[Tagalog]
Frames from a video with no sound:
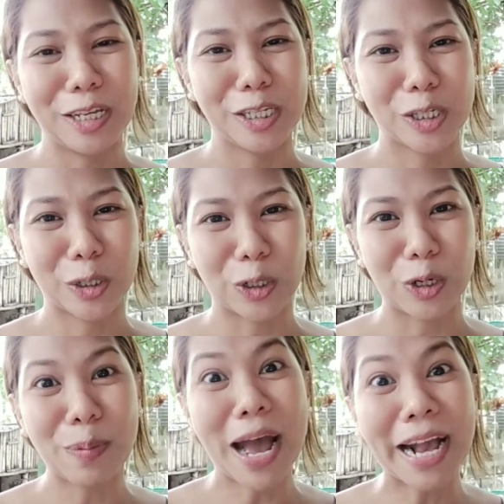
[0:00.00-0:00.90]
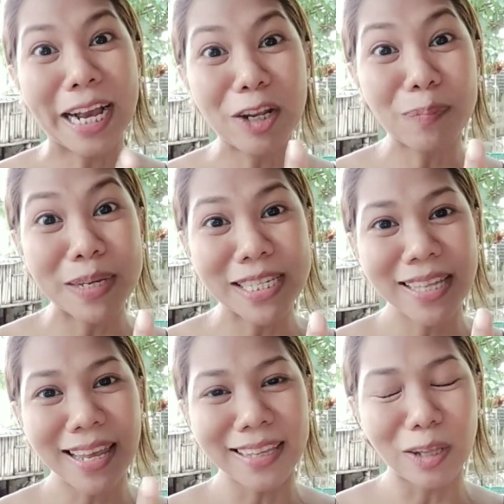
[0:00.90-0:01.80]
So, yung mga ganong
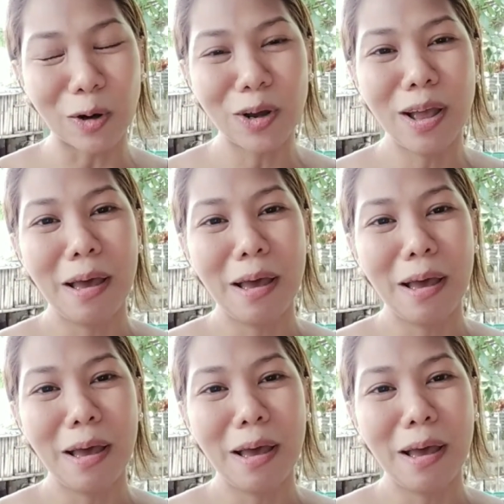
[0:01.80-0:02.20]
mistake, no?